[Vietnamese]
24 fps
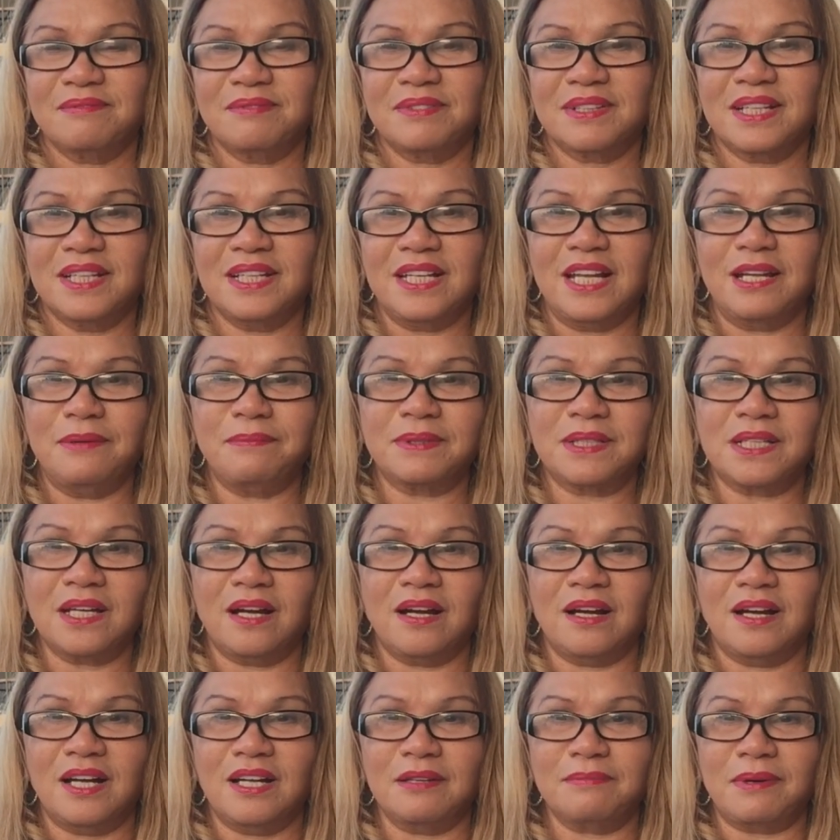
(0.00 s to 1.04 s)
mình đi để mình
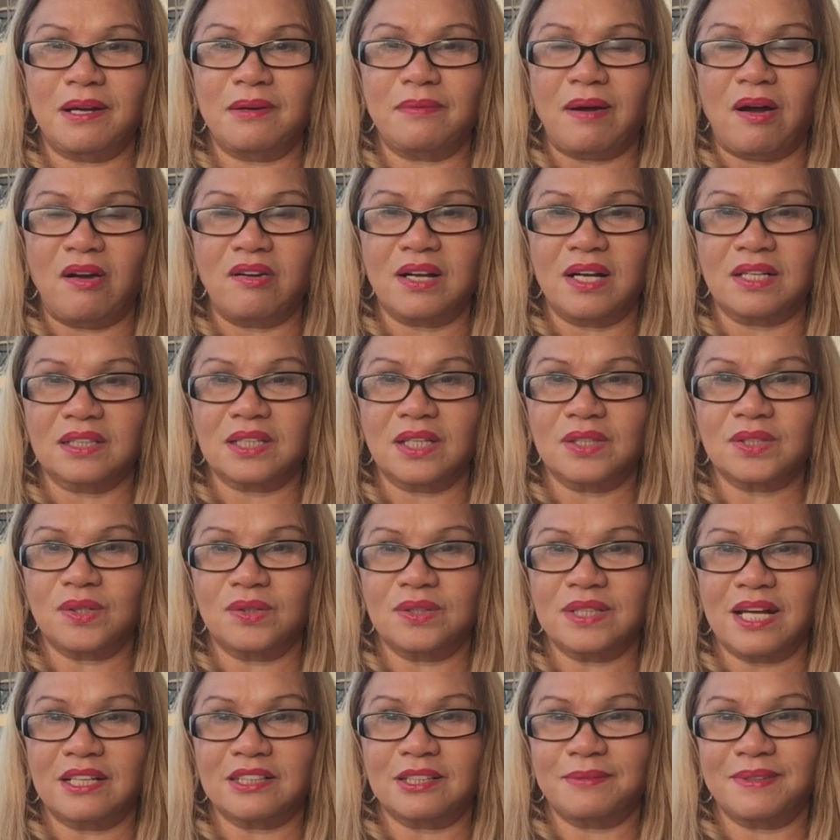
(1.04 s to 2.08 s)
chờ hãy bảo bảo gần tới
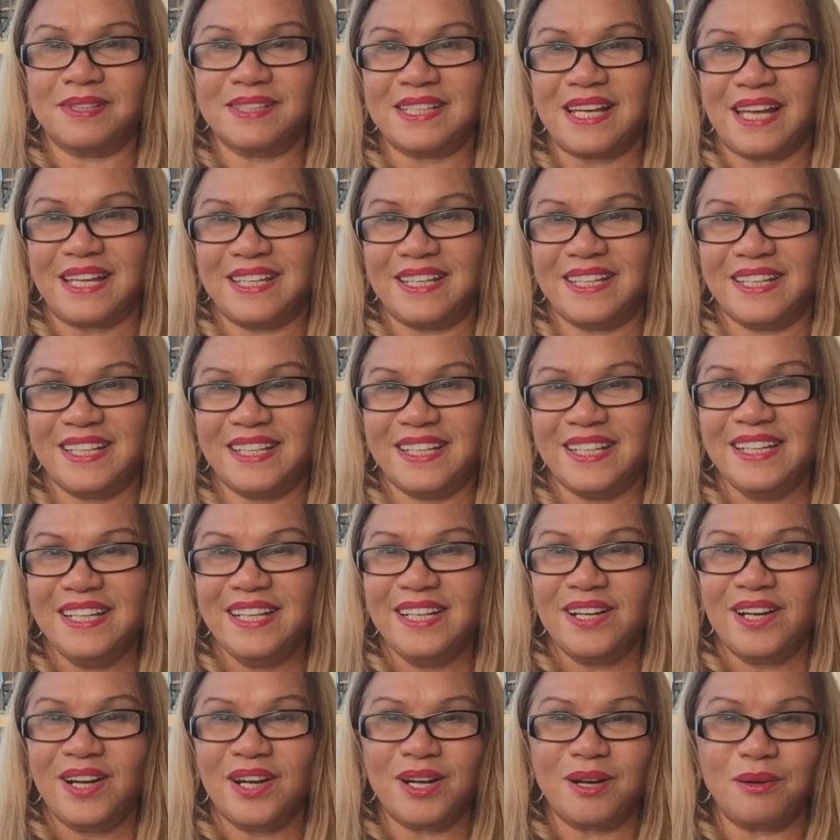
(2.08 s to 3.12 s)
chỗ nào thì mình chạy
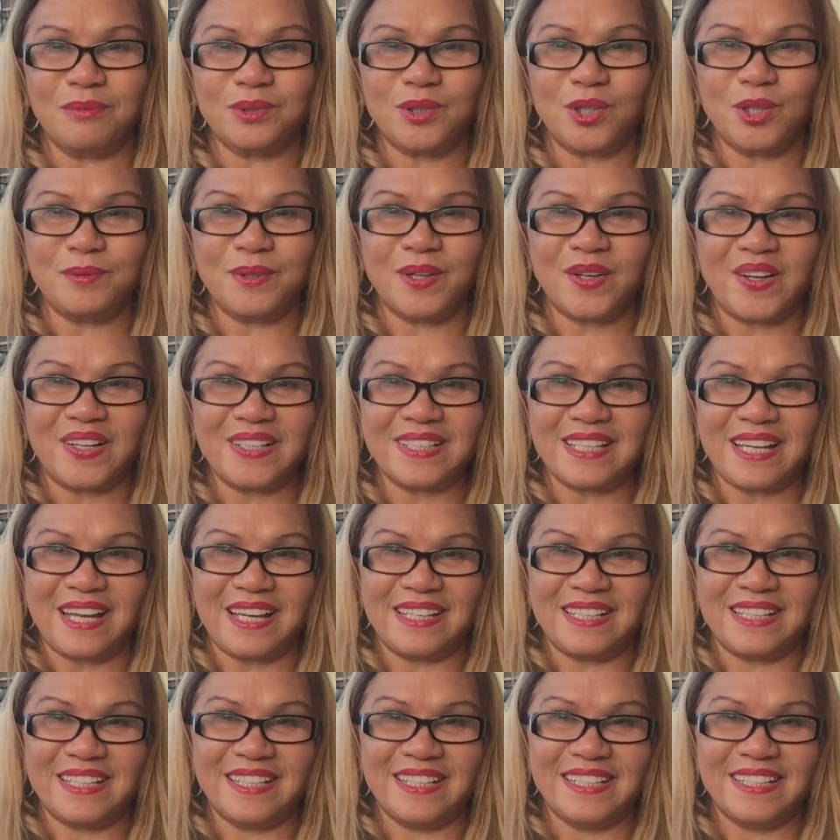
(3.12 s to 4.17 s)
rồi không thôi mình khỏi
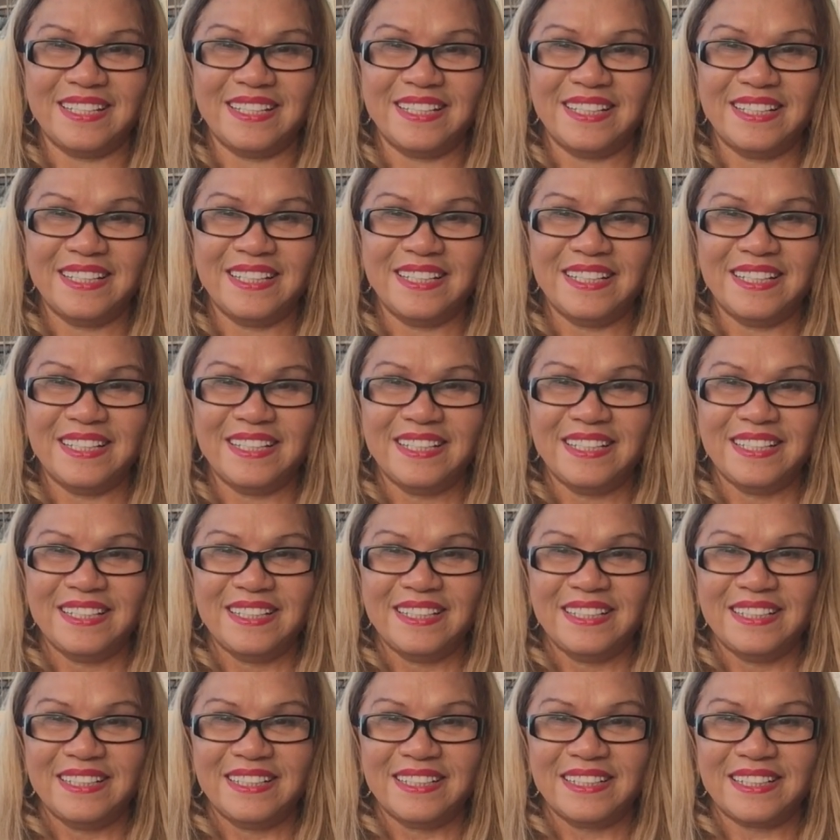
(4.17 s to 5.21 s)
chạy
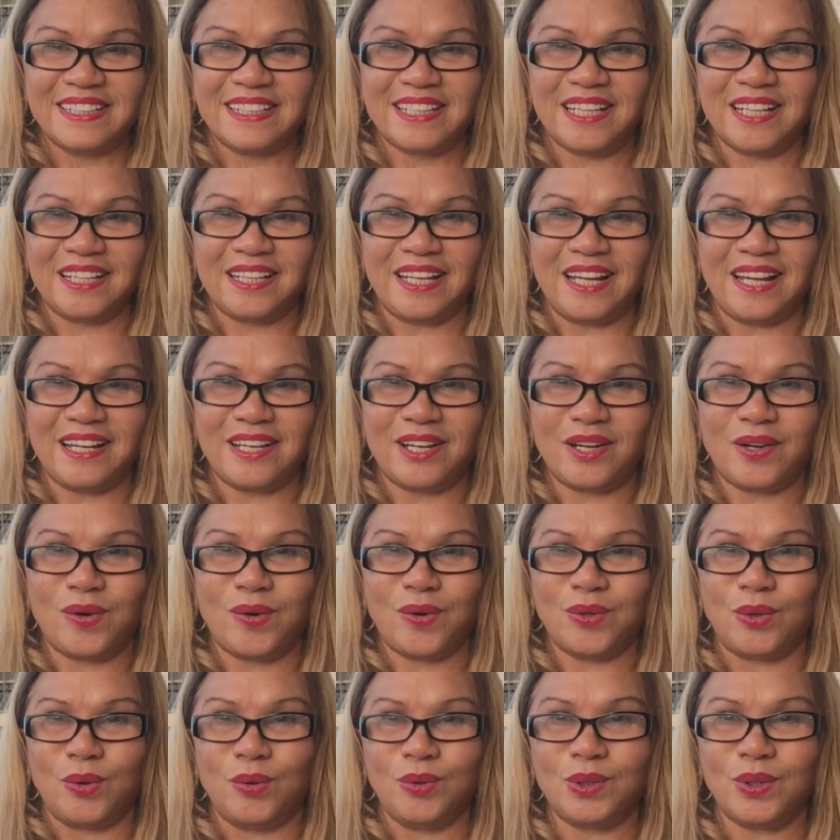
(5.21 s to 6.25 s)
thức ăn
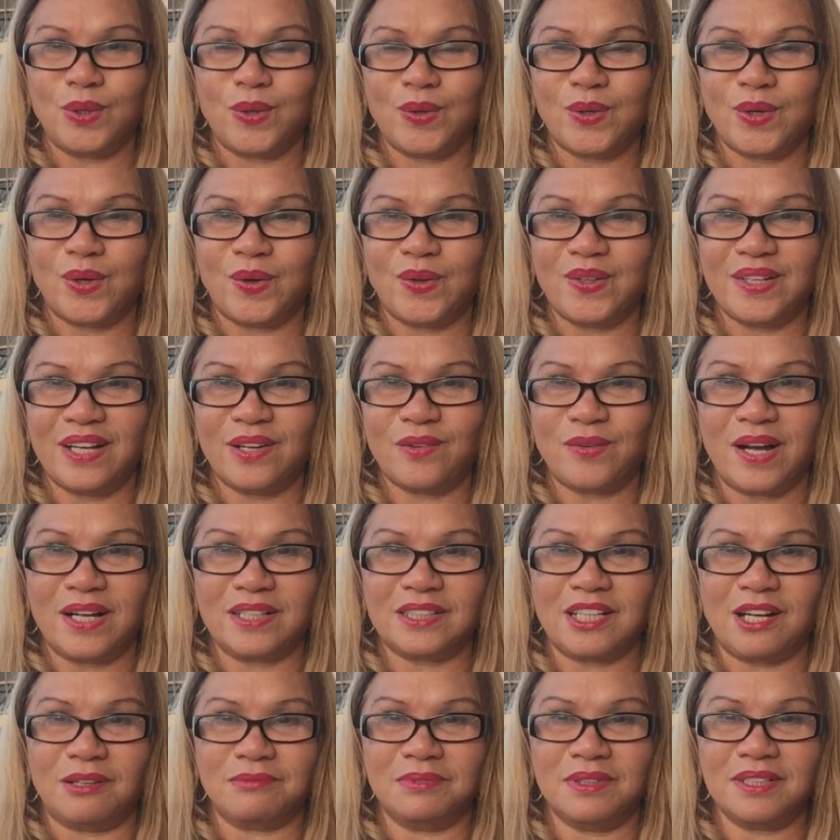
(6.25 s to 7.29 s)
khô đủ thồ rồi
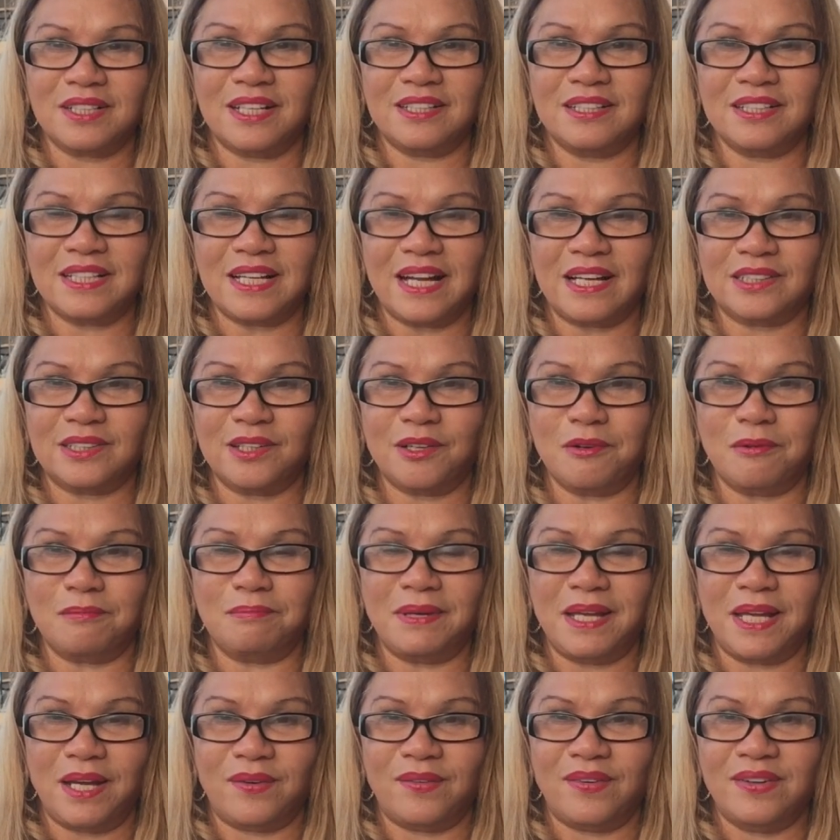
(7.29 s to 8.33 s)
quan trọng nhất là thức ăn cho con
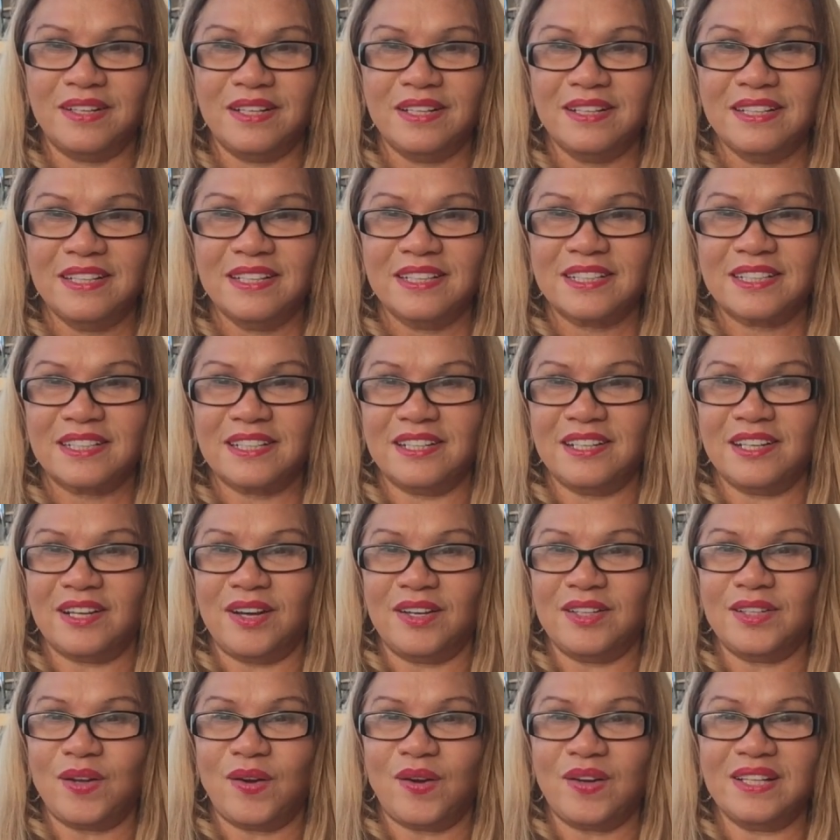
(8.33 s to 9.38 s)
mèo cho nó
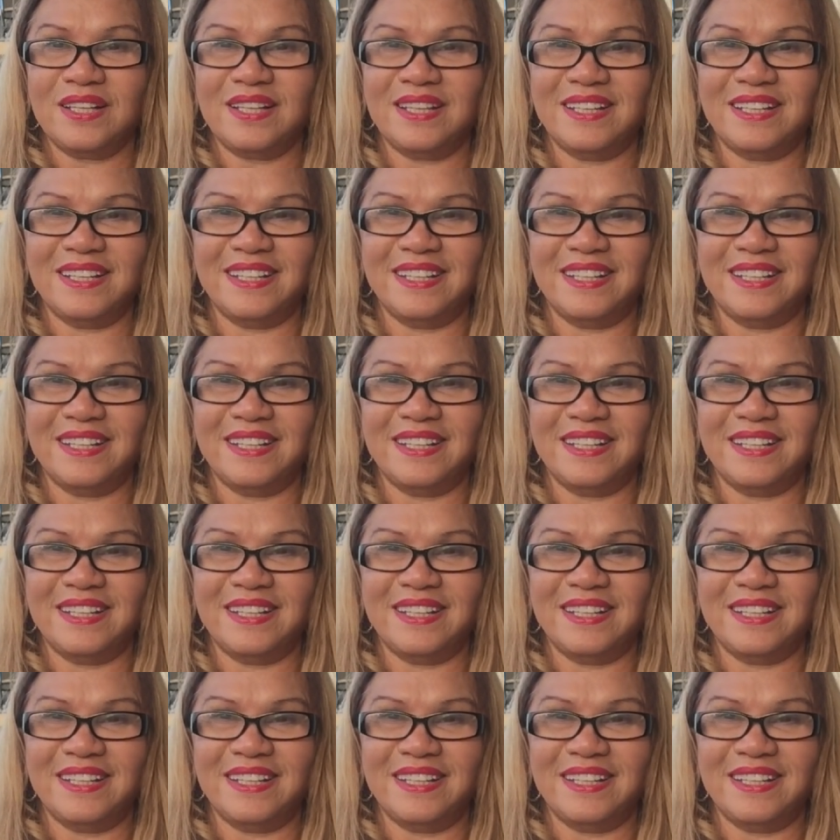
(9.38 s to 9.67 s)
khỏi đói